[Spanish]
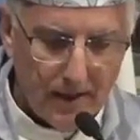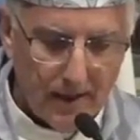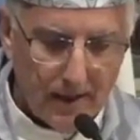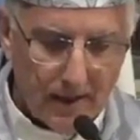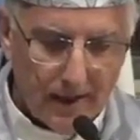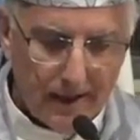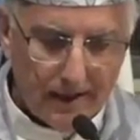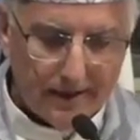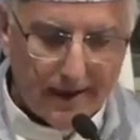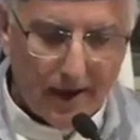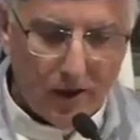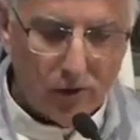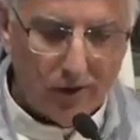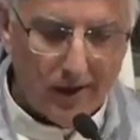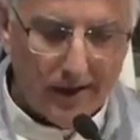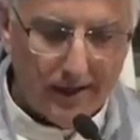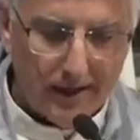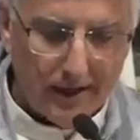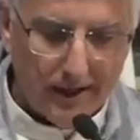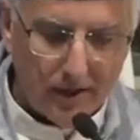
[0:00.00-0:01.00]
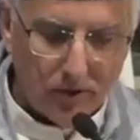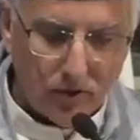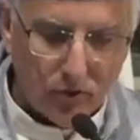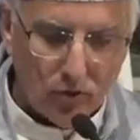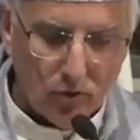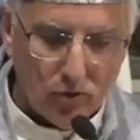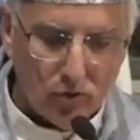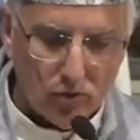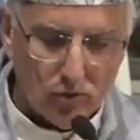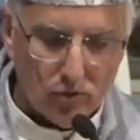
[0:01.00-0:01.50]
Esa hora de
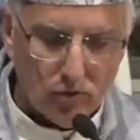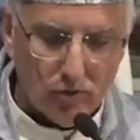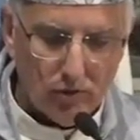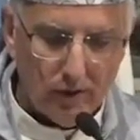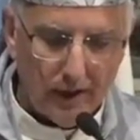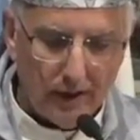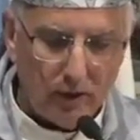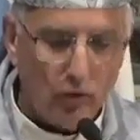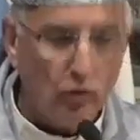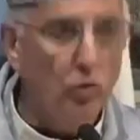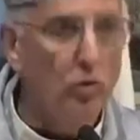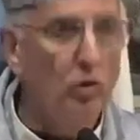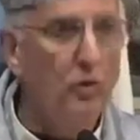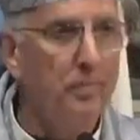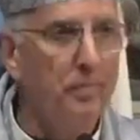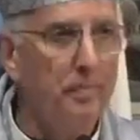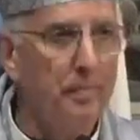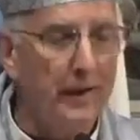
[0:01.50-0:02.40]
Jesús estuvo